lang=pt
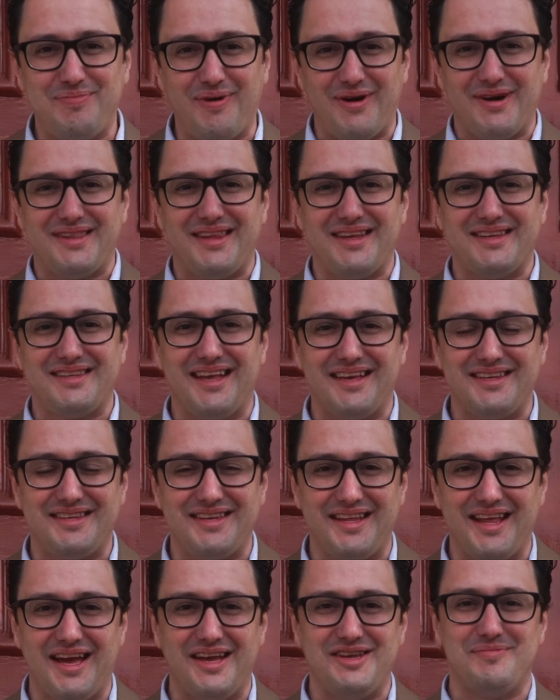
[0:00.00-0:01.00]
portas da
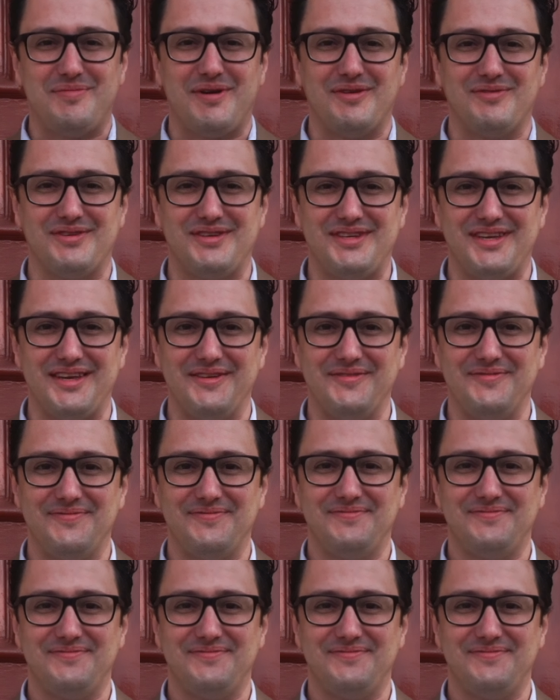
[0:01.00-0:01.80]
cidade para você.